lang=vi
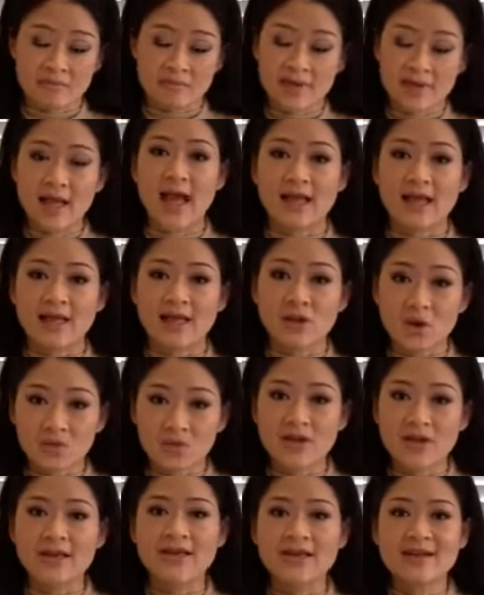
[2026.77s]
liên hệ tới
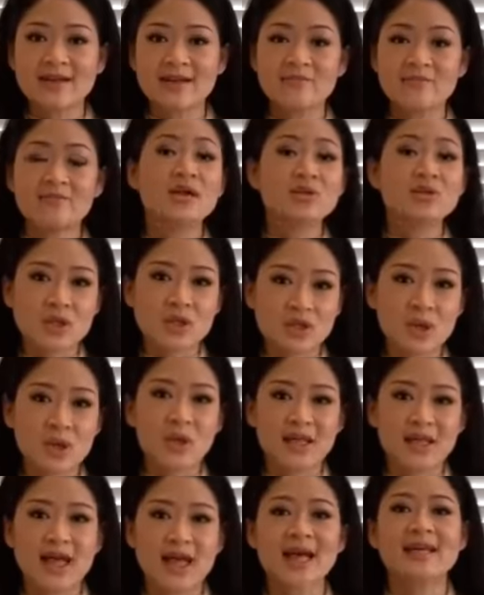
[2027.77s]
Covid mới tuần
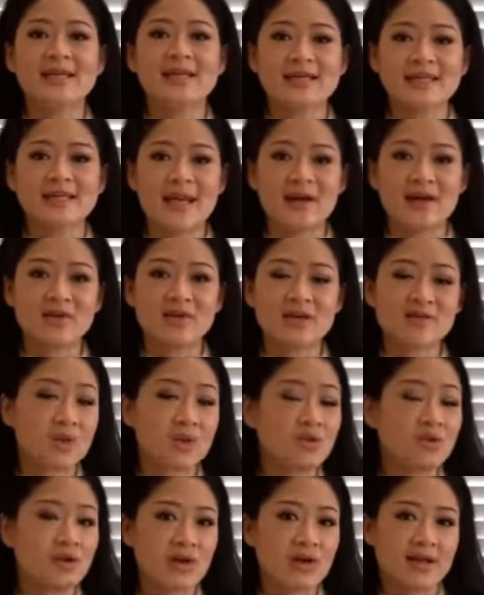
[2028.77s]
rồi nhé. Dạ
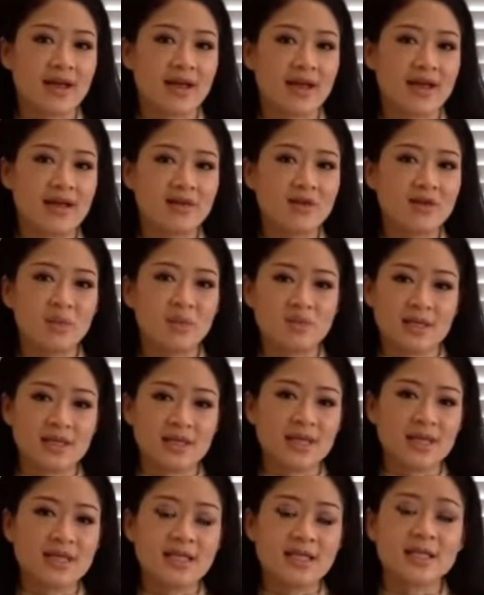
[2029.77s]
vâng, quý vị có thể dùng
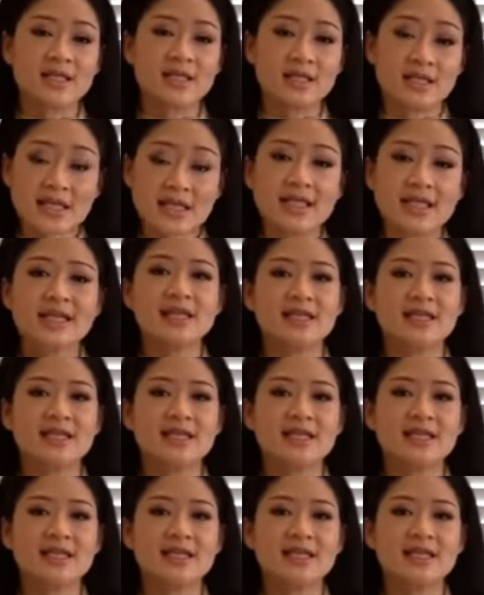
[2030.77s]
những cái từ chính